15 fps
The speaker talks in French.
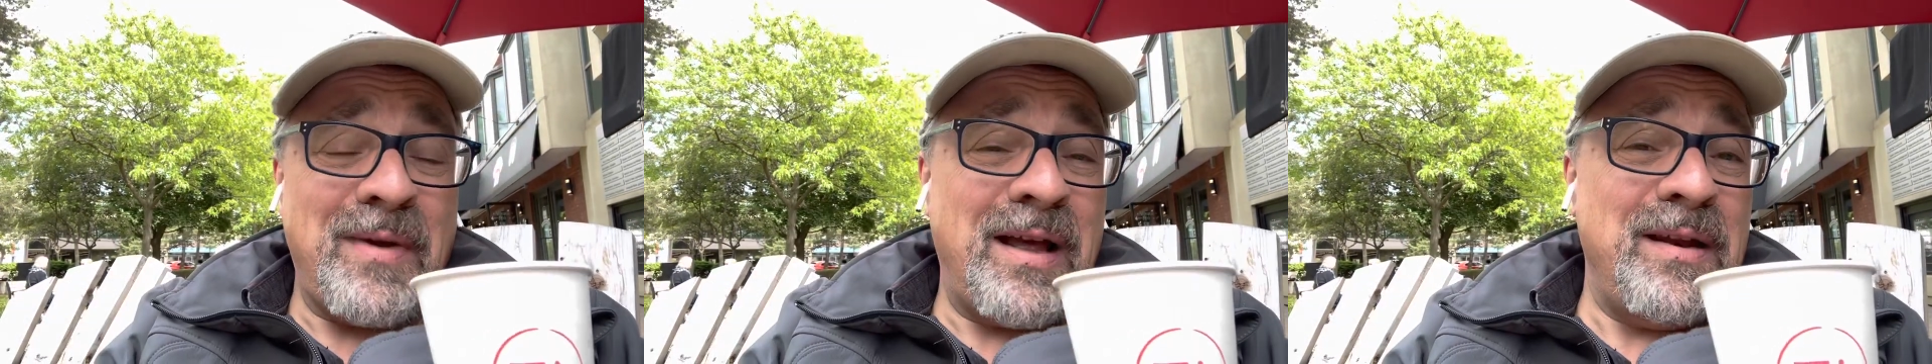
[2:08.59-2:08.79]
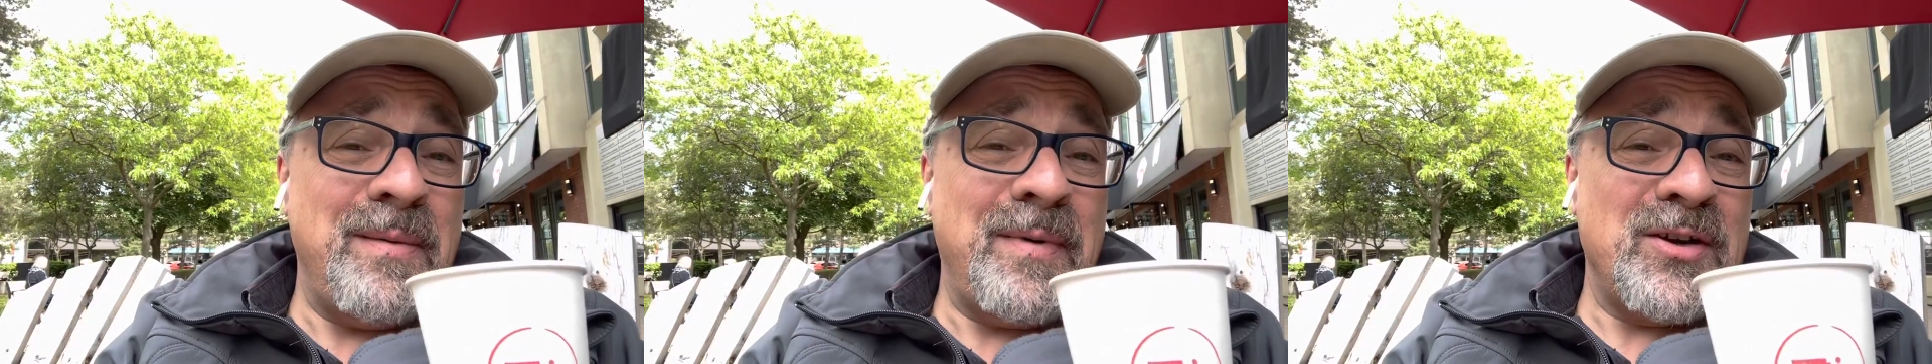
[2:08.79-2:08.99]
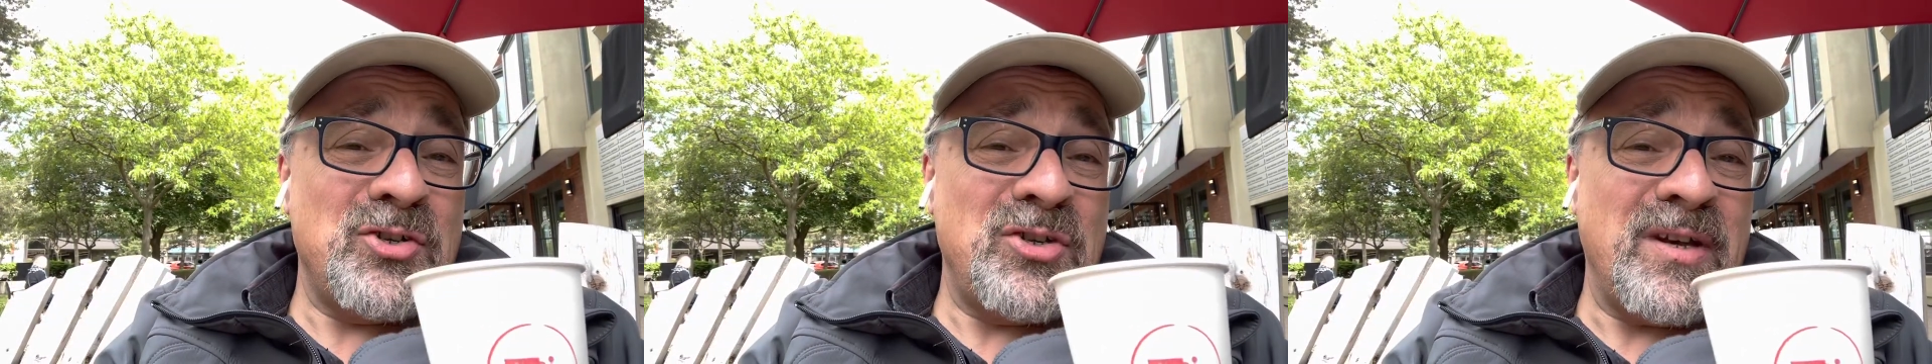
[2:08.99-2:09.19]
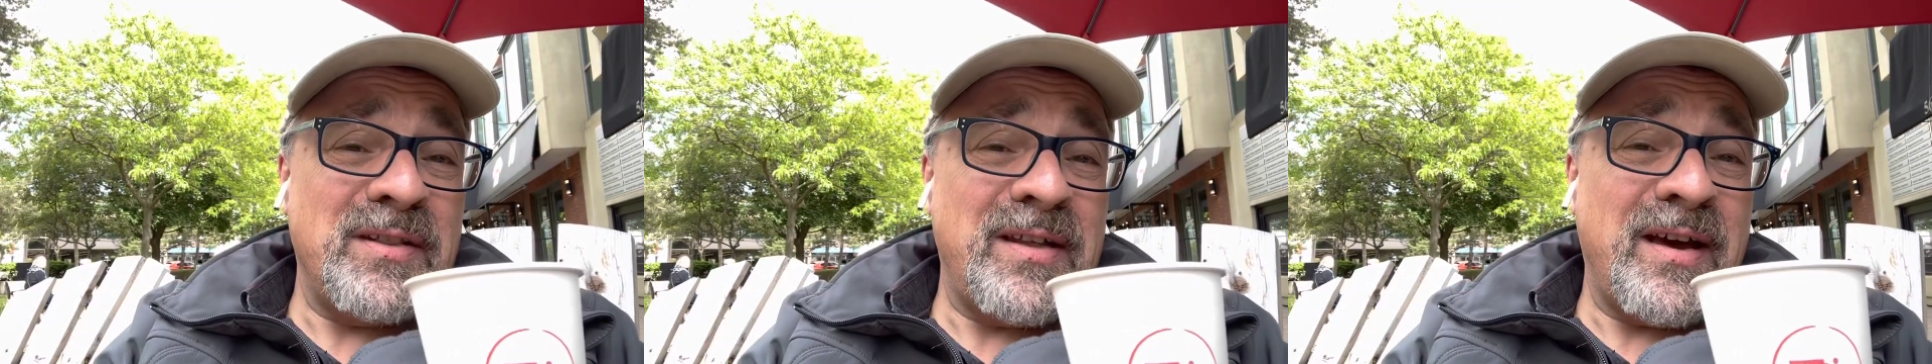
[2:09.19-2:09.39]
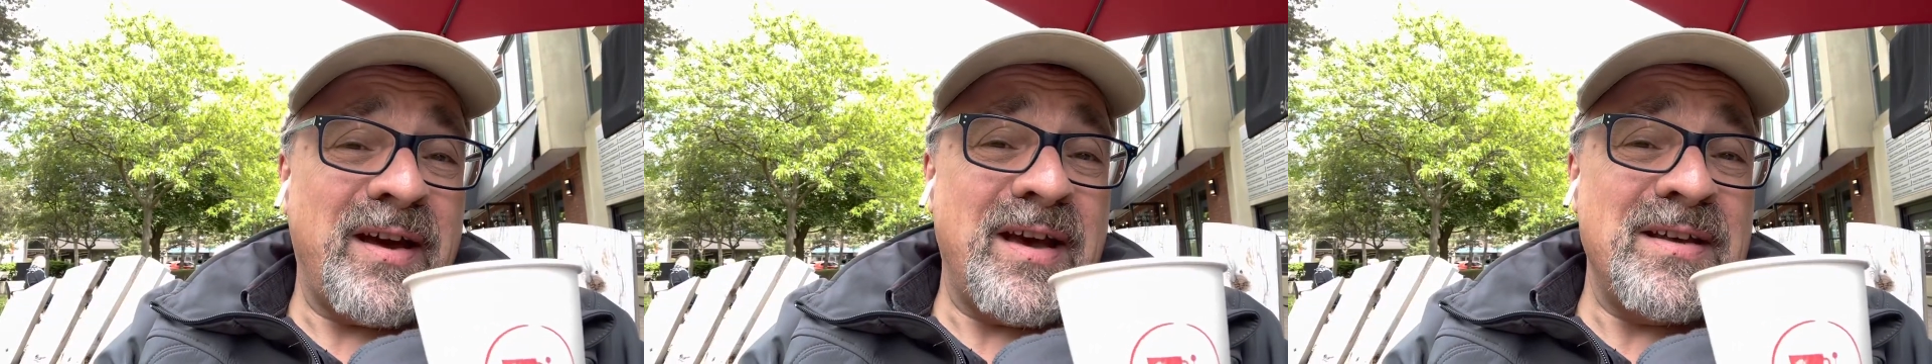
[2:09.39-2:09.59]
Allez manger en
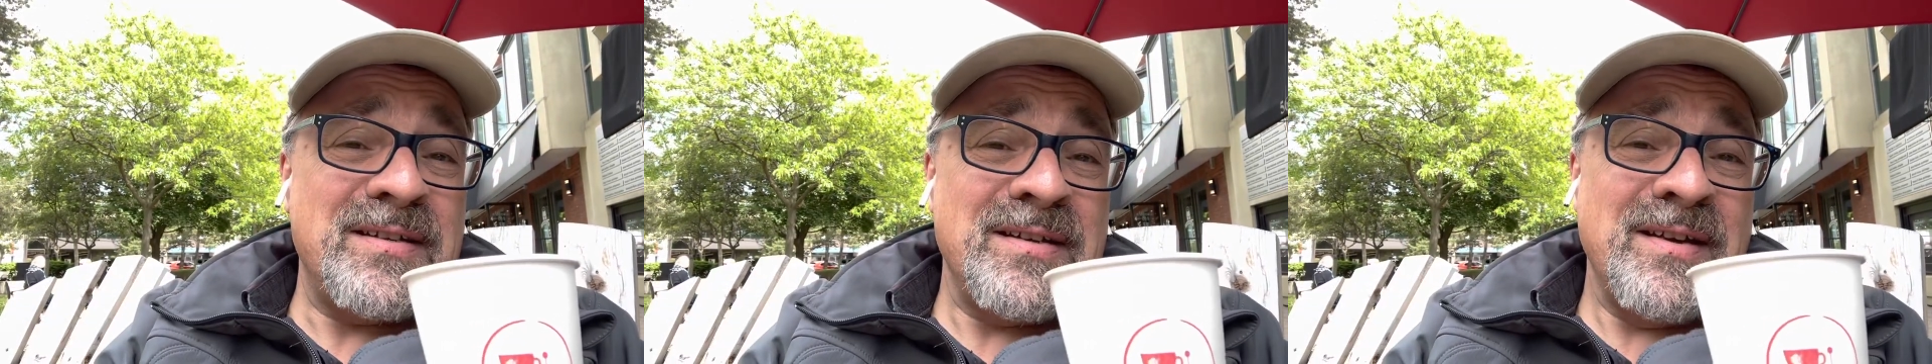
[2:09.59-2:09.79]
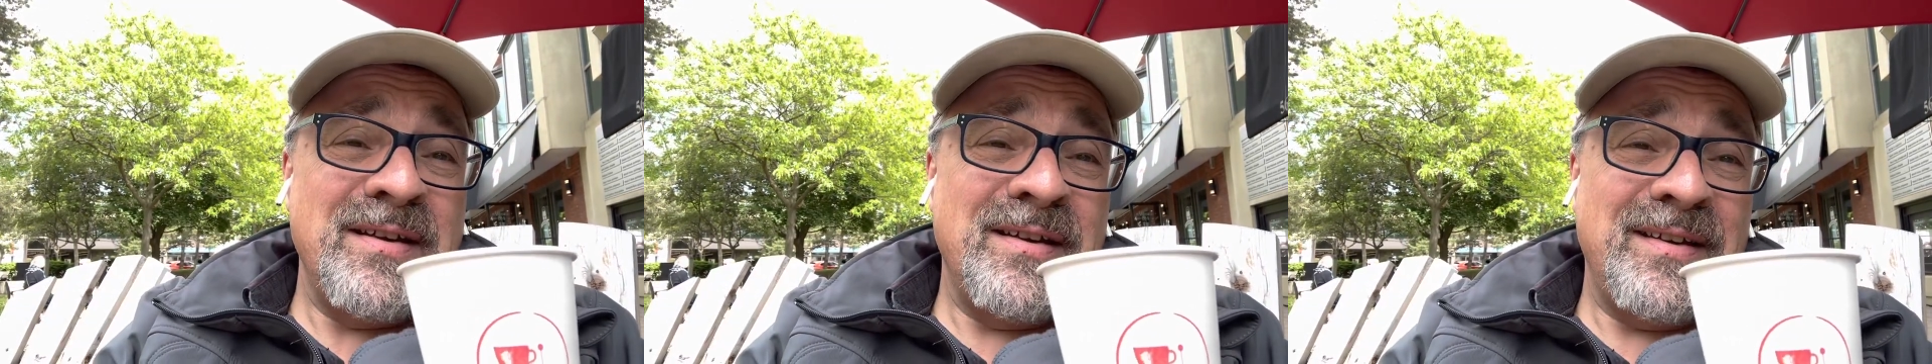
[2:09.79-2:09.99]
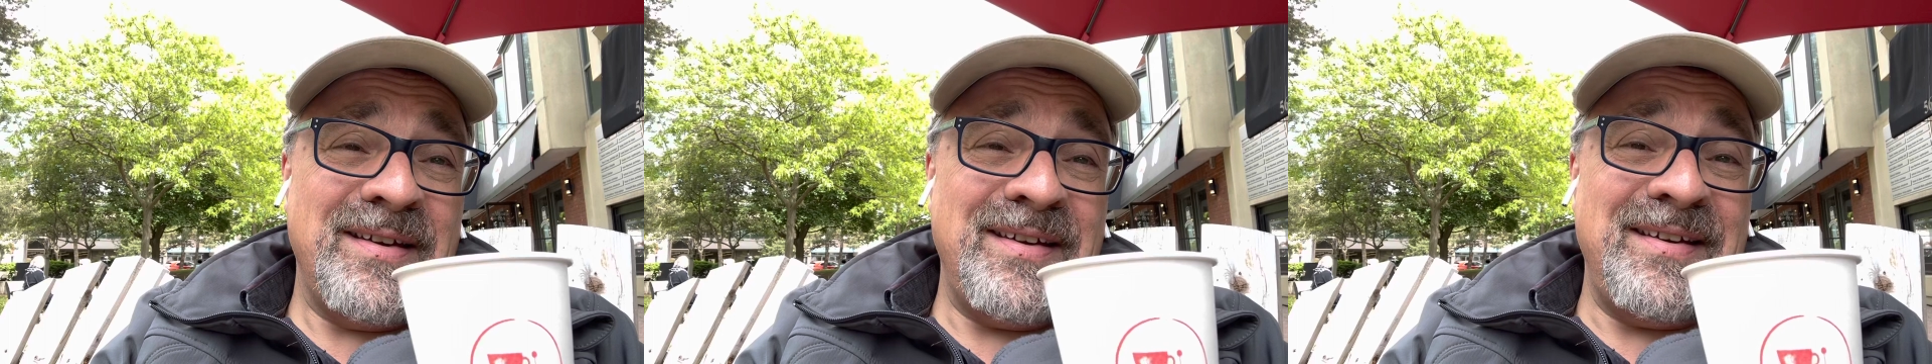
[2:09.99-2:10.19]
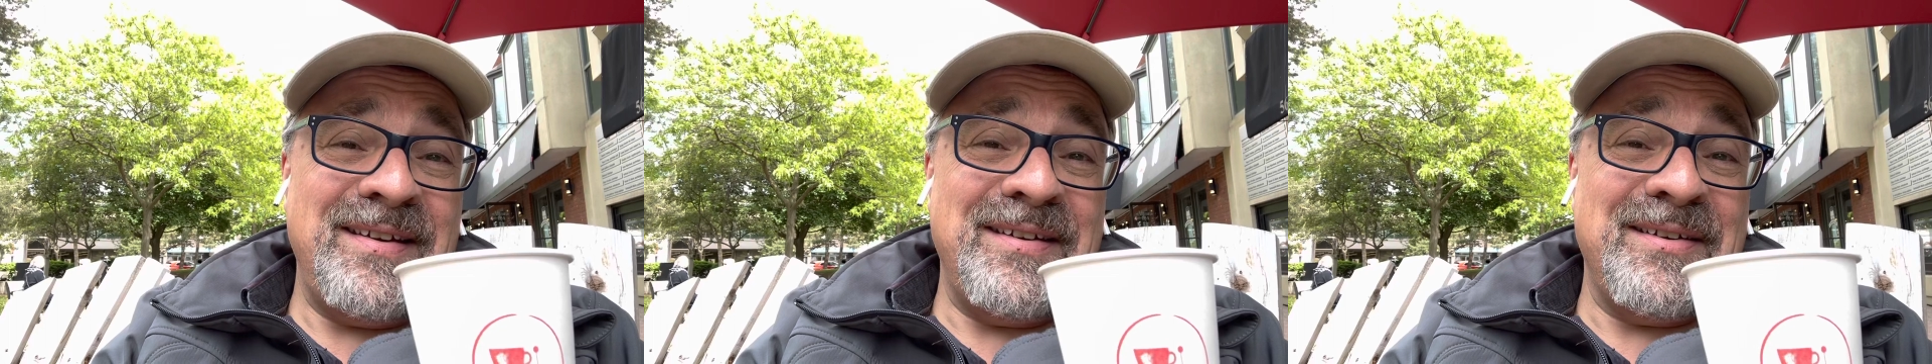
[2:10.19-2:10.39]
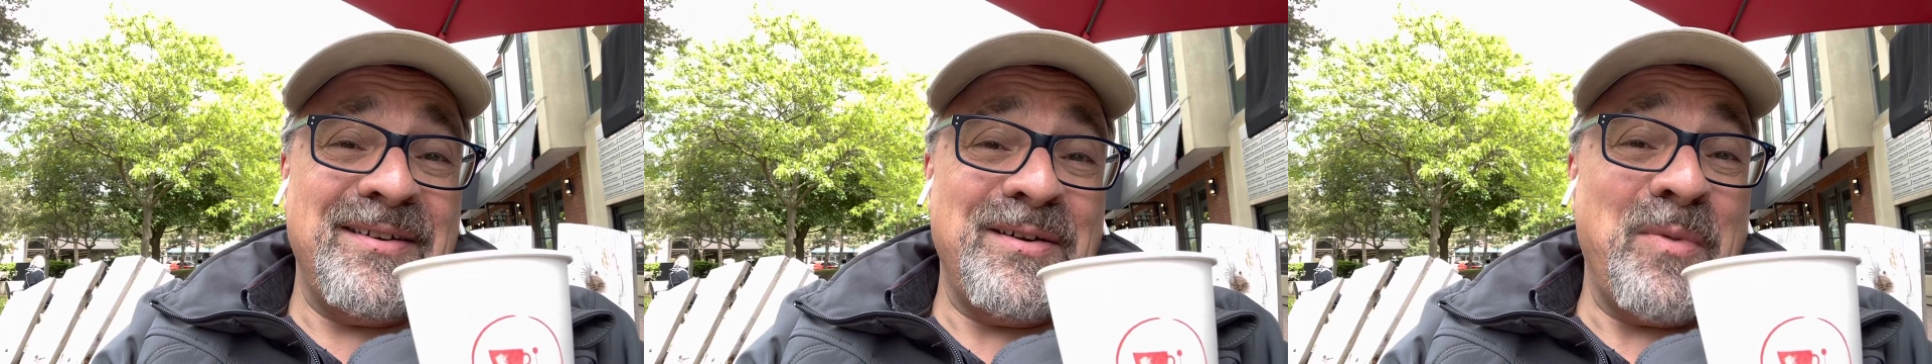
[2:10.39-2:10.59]
terrasse.
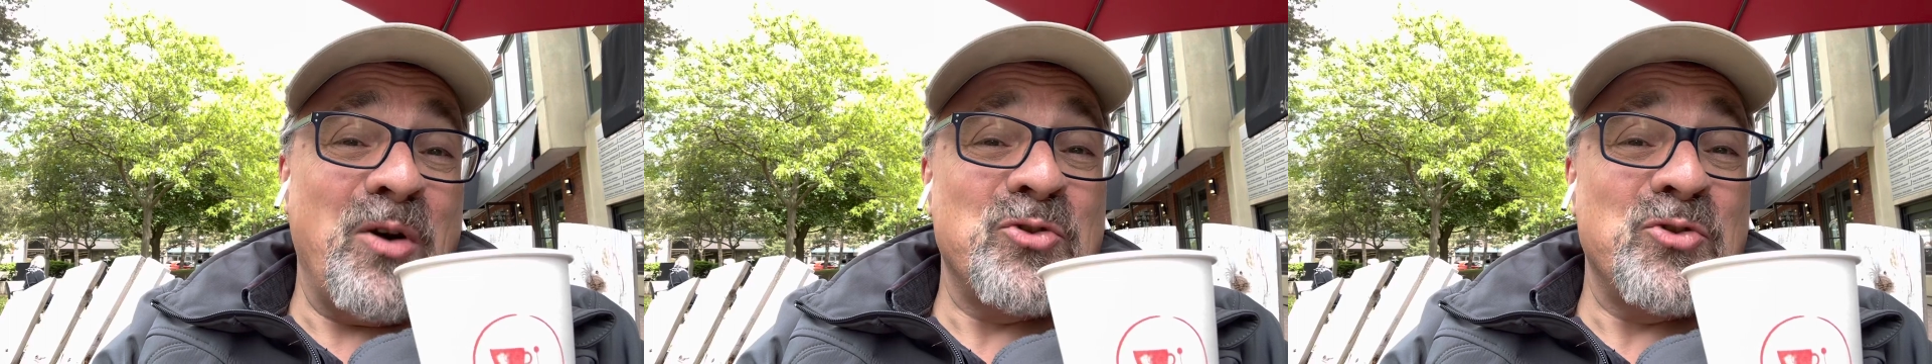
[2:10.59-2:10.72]
Et euh, ben,